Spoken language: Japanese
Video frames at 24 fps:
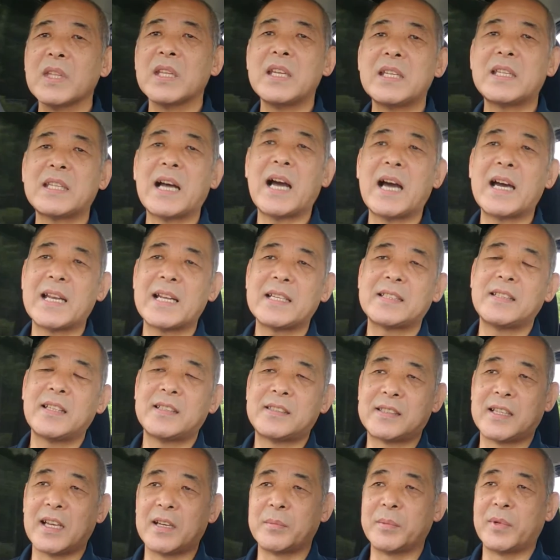聞いた話
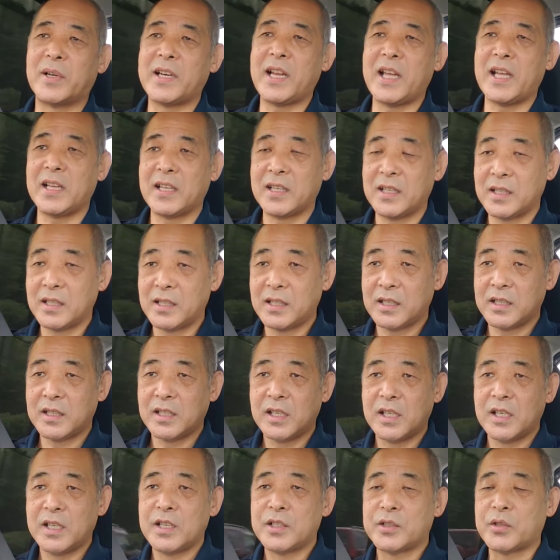ですけれどもね
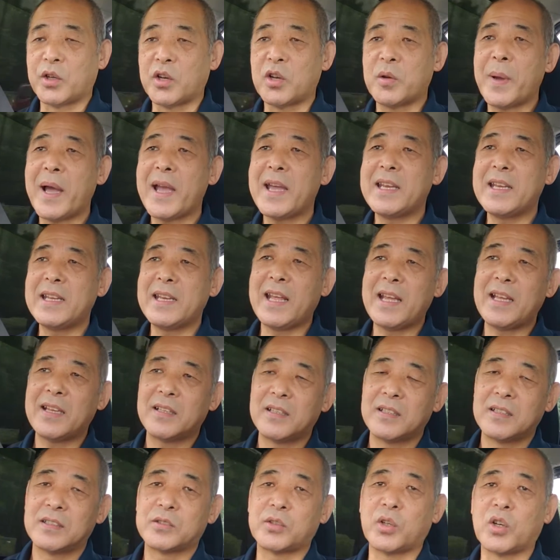その前にね
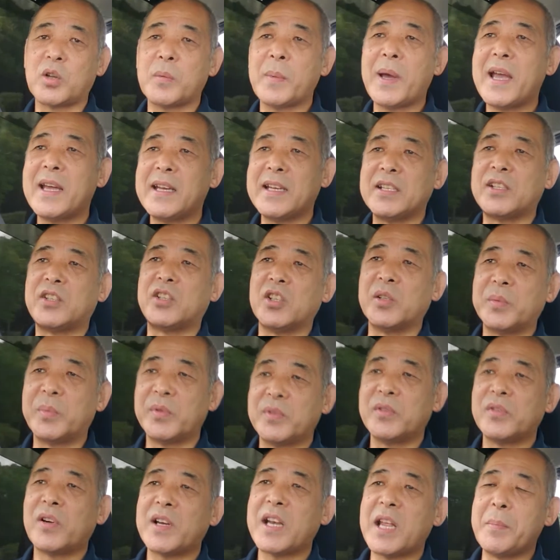その前に自
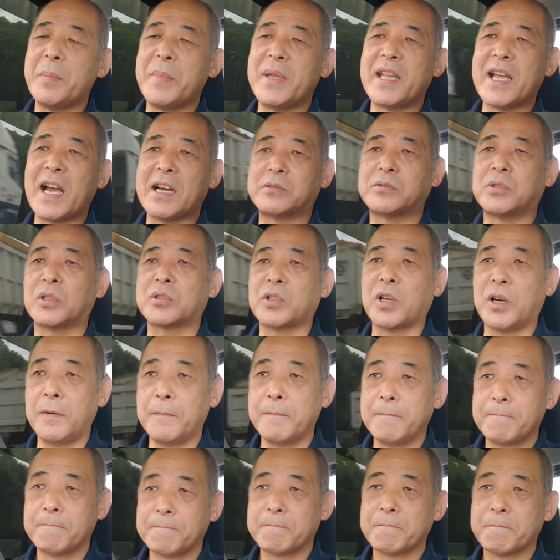分をね磨くこと
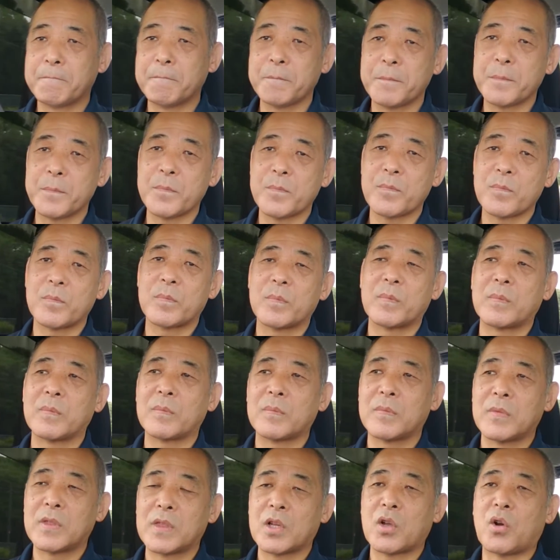
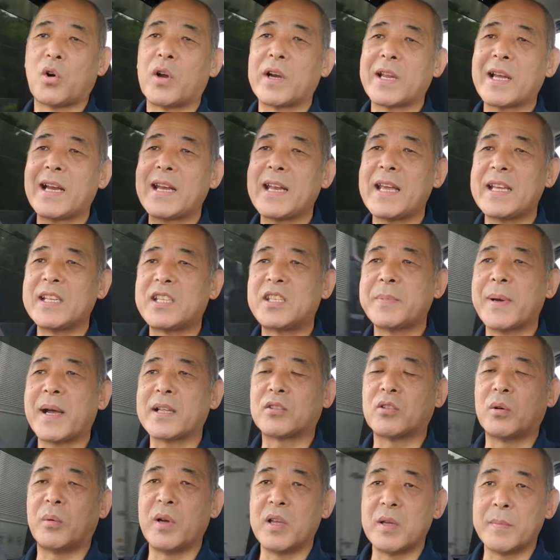これがね一
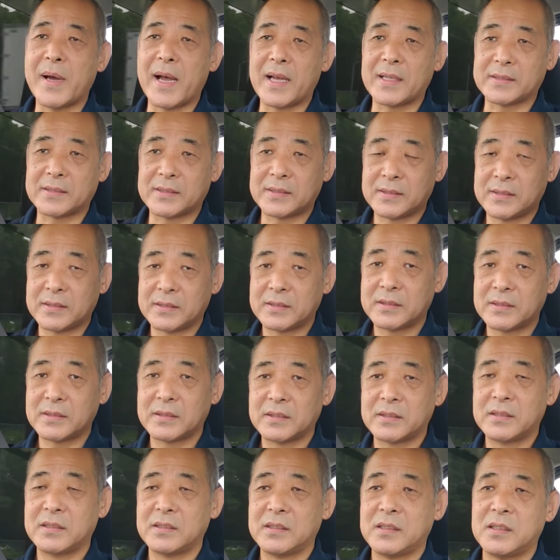番と思います
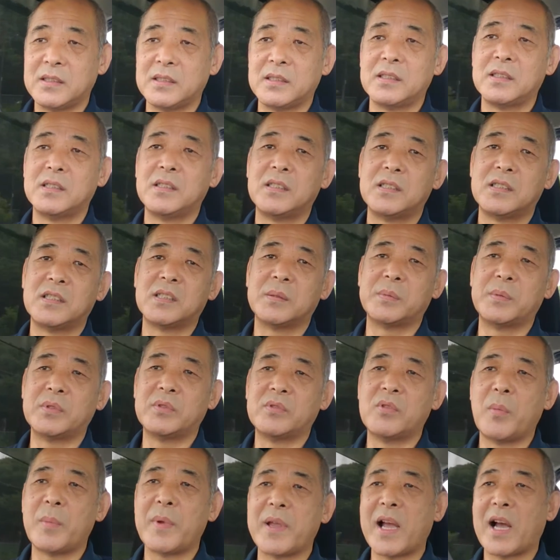自
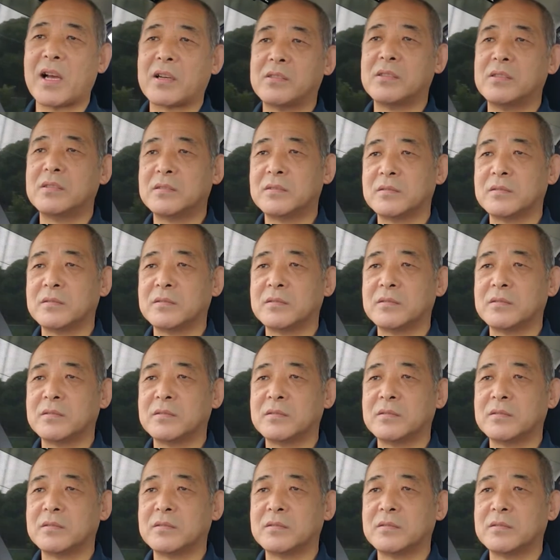分を磨く